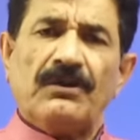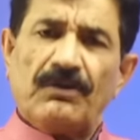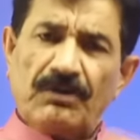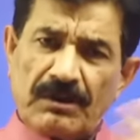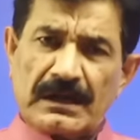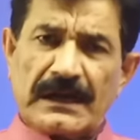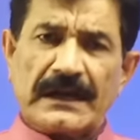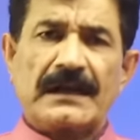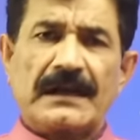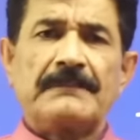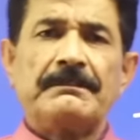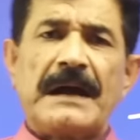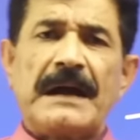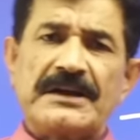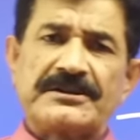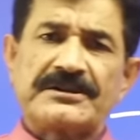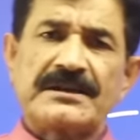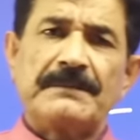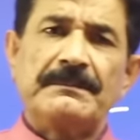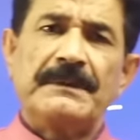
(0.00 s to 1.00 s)
और अगर
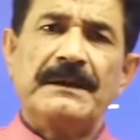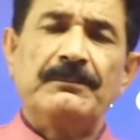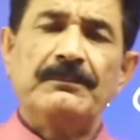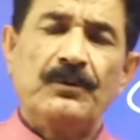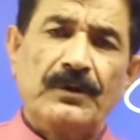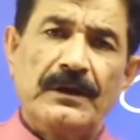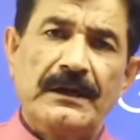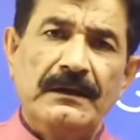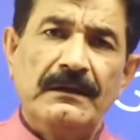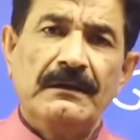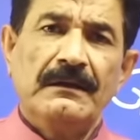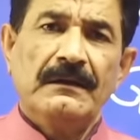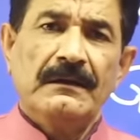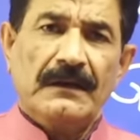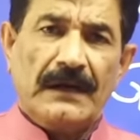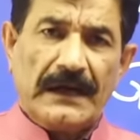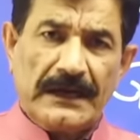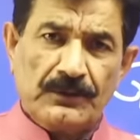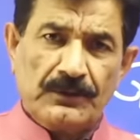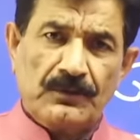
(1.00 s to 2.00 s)
भाषा में बोलें
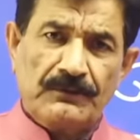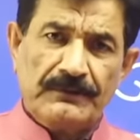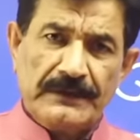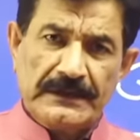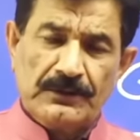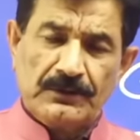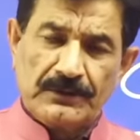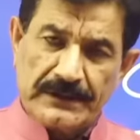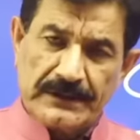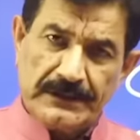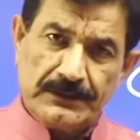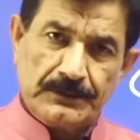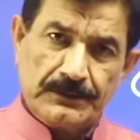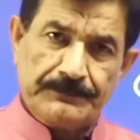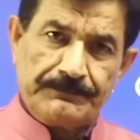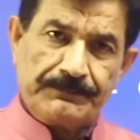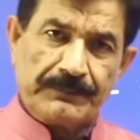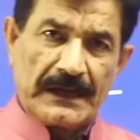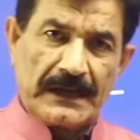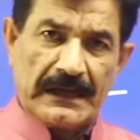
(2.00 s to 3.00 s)
आयुर्वेदों की तो